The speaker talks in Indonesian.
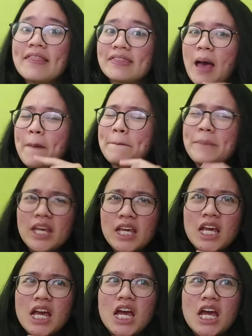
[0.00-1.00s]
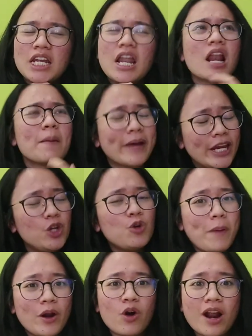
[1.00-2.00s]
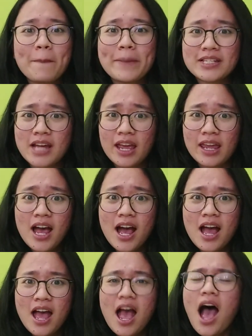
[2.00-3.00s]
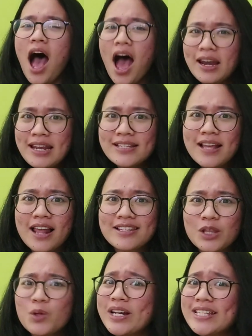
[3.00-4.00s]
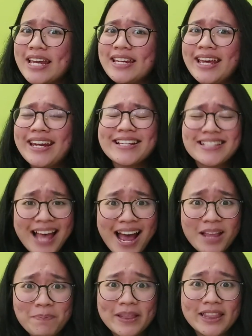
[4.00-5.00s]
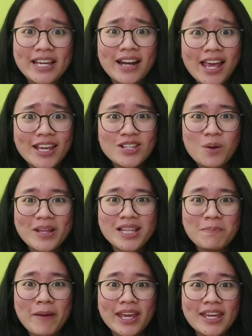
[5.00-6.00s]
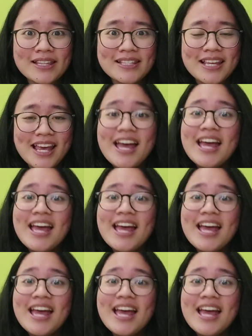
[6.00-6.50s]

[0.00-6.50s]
Tapi dalam kehidupan orang percaya ada salah satu kejadian yang sangat penting lagi sobat Impact Kids,